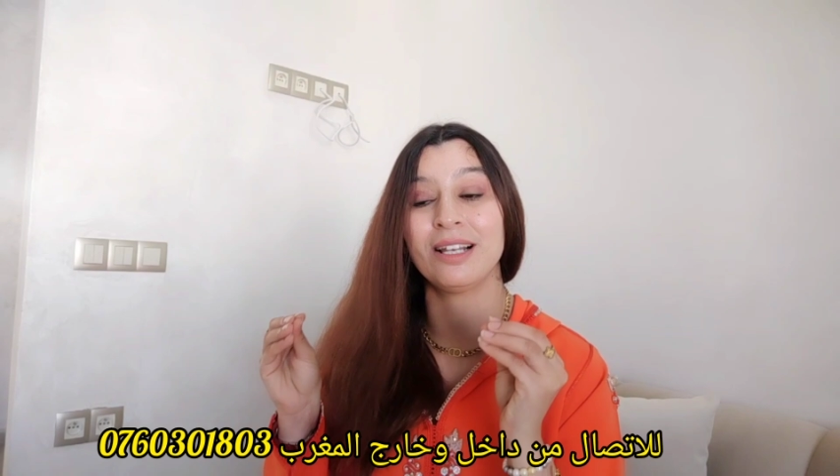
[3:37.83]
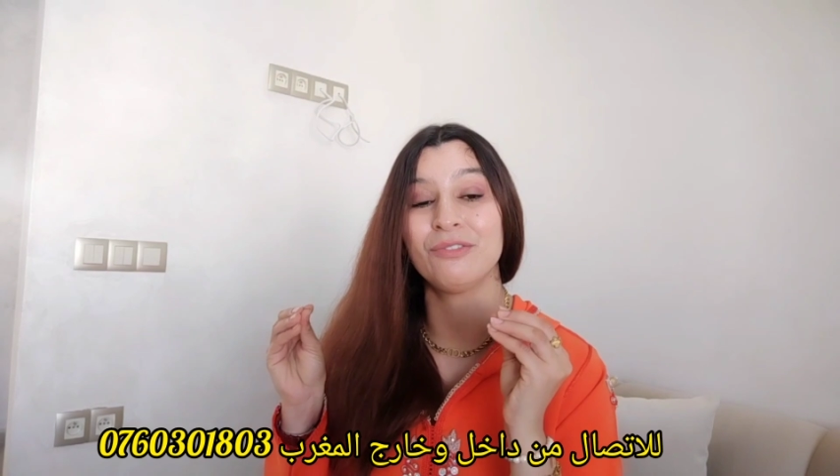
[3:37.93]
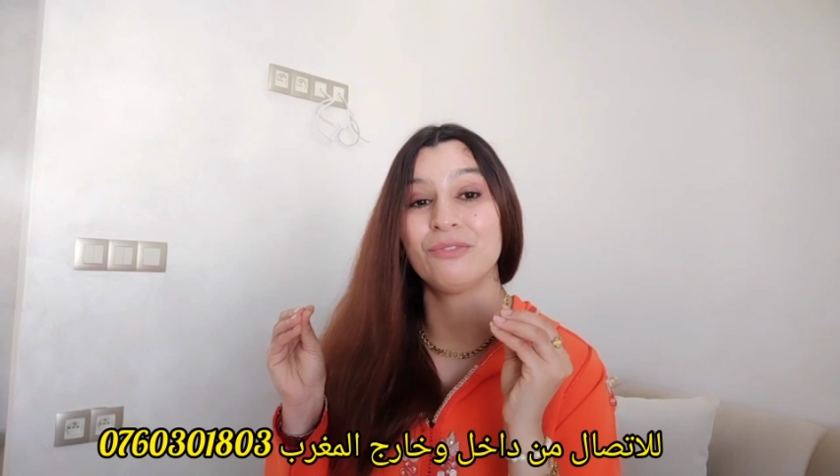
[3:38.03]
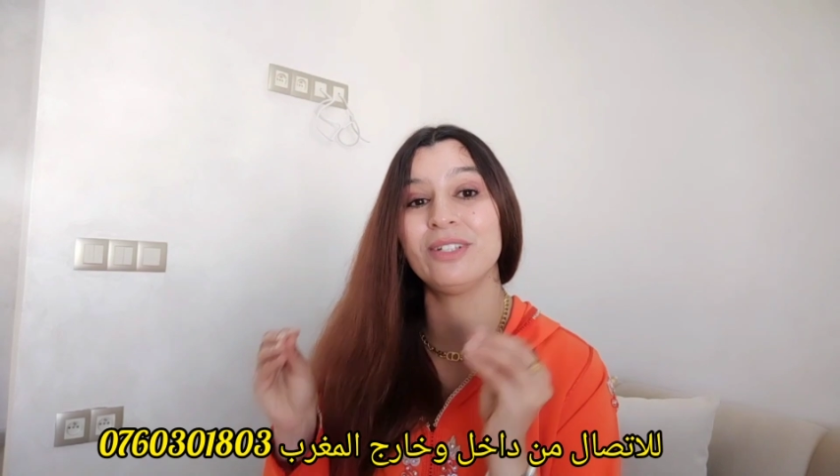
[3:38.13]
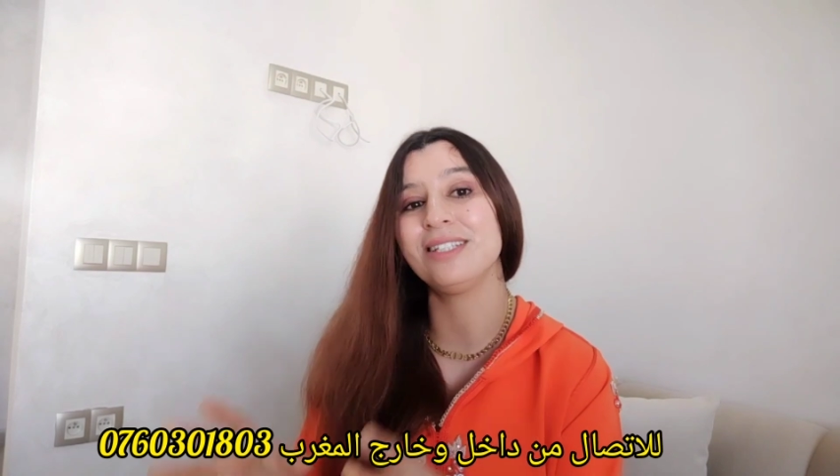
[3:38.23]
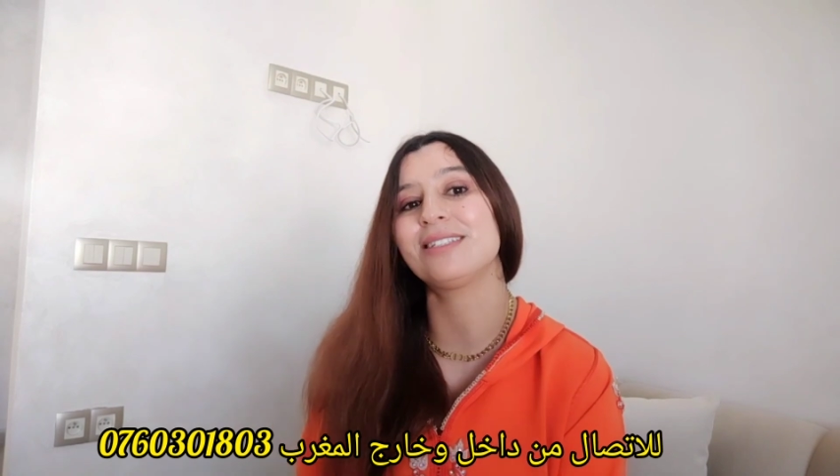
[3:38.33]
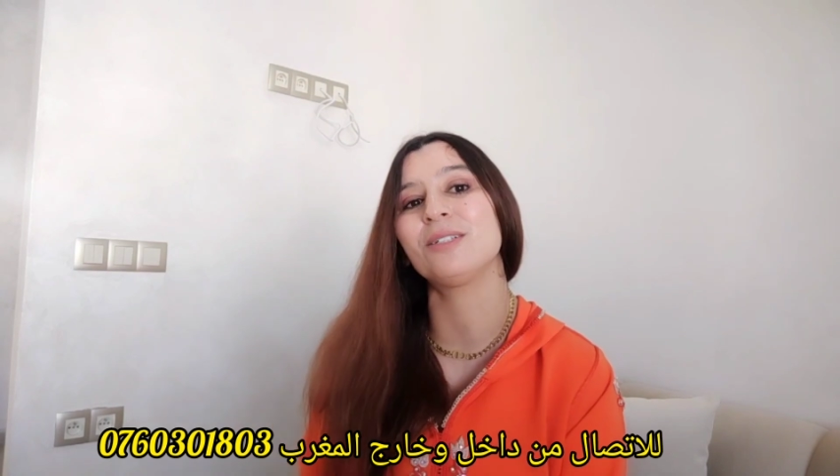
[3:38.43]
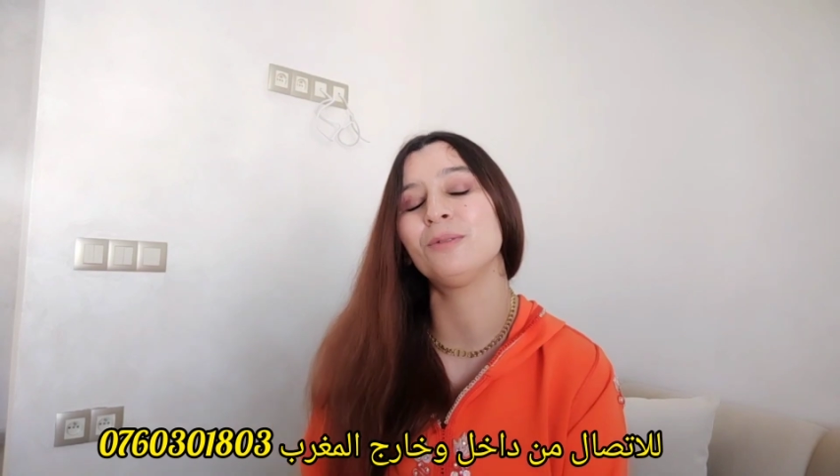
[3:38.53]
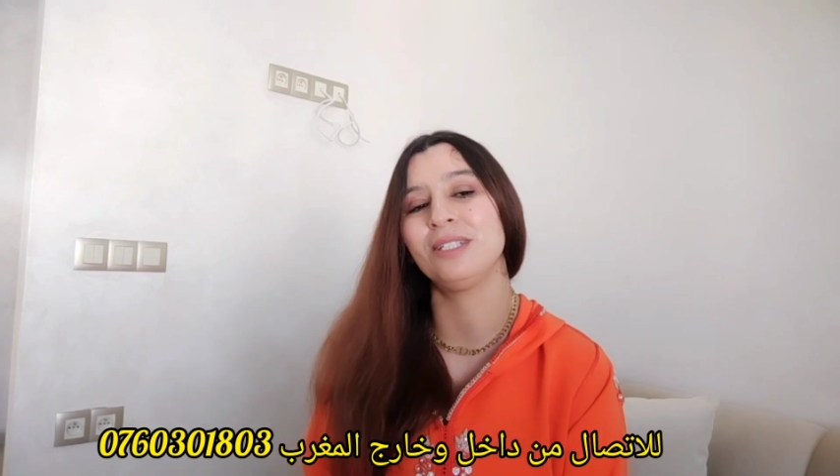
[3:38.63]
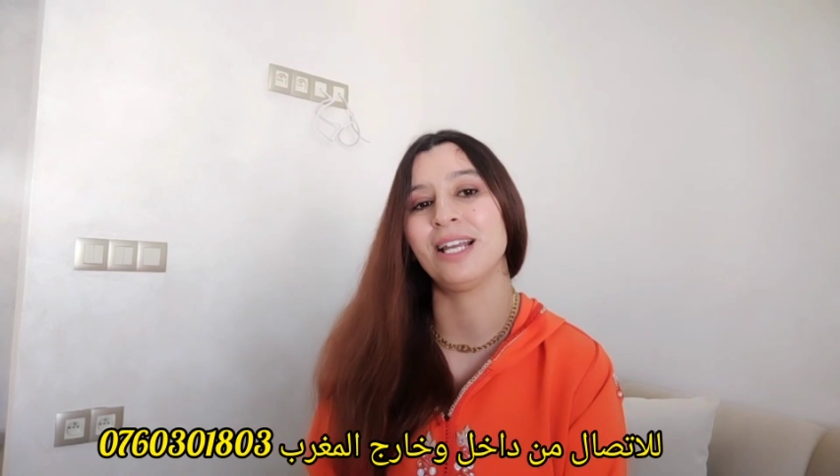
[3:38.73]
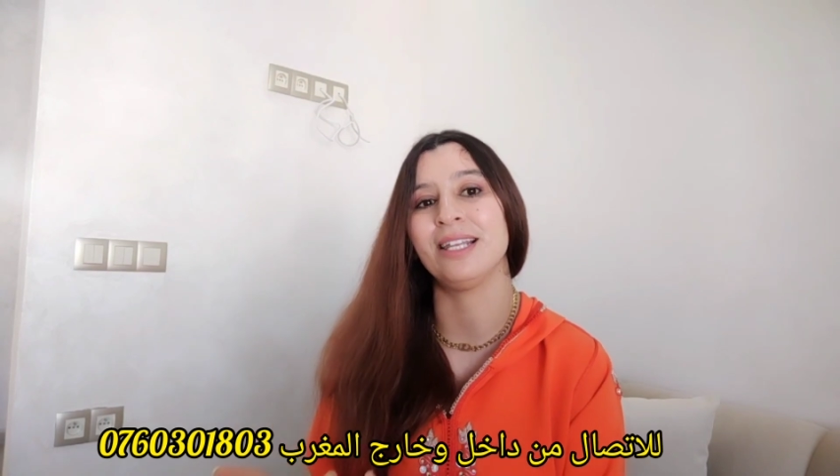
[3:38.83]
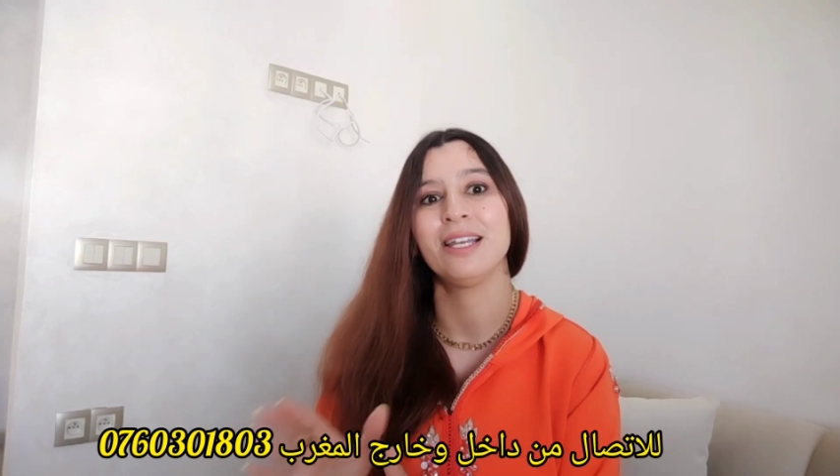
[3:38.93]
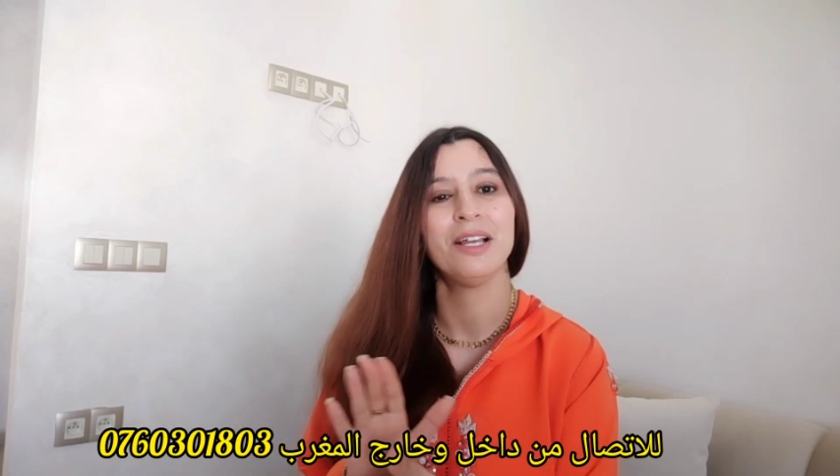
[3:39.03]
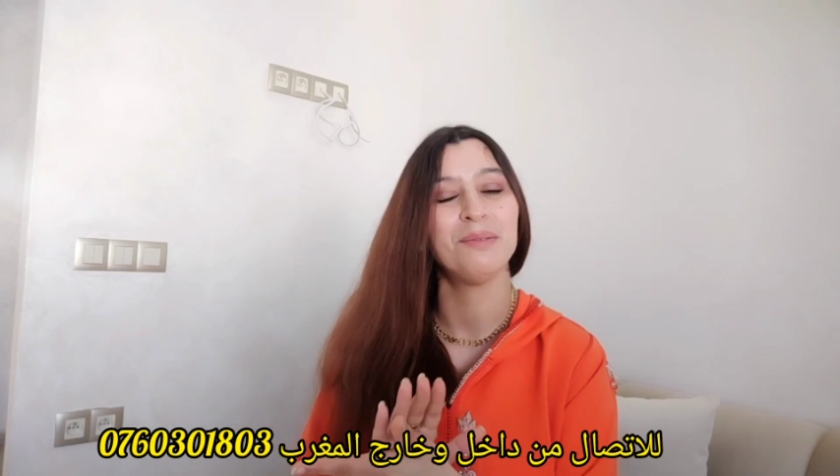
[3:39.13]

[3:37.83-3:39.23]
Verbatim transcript: لا فينيسيون ديالي